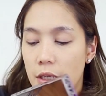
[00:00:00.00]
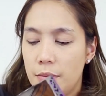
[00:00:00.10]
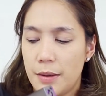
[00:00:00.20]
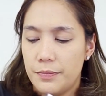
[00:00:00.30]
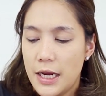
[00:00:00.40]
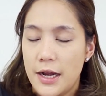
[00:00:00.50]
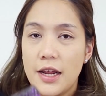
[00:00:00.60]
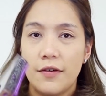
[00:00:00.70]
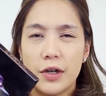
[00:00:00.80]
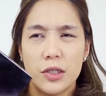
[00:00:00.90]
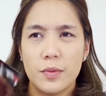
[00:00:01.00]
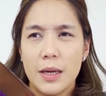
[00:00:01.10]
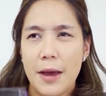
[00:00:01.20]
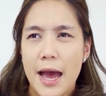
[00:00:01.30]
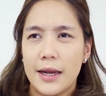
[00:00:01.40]
เหมือนแบบ10 anniversary
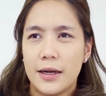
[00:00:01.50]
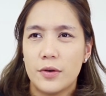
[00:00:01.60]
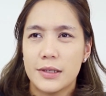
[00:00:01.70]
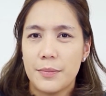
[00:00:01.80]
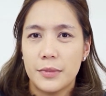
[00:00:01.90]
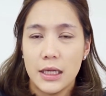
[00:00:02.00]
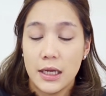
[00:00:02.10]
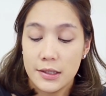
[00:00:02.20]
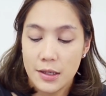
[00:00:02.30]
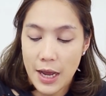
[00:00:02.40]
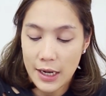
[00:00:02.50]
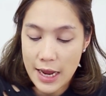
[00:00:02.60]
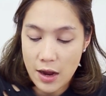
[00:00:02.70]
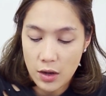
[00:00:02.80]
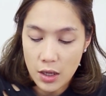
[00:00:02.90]
palette or something นะ สักพัก
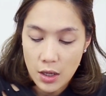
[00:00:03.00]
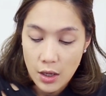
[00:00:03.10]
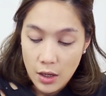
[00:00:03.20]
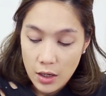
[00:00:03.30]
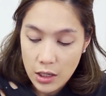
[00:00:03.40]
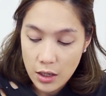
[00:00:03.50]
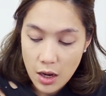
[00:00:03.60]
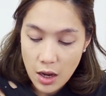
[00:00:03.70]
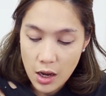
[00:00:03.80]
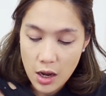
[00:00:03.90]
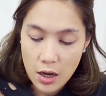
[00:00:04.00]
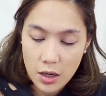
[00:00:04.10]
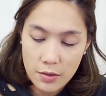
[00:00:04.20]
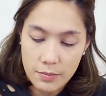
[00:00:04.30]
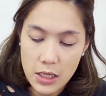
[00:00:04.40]
แล้ว แล้วก็
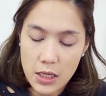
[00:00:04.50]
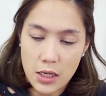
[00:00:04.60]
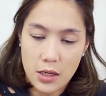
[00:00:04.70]
มี